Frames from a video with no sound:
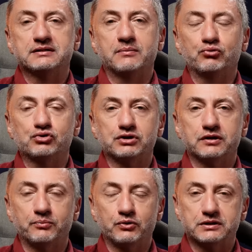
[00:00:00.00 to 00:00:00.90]

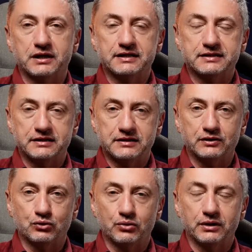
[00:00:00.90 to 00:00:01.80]
запущены по израильской
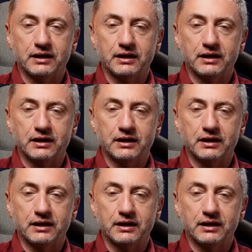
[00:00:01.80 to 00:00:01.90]
территории,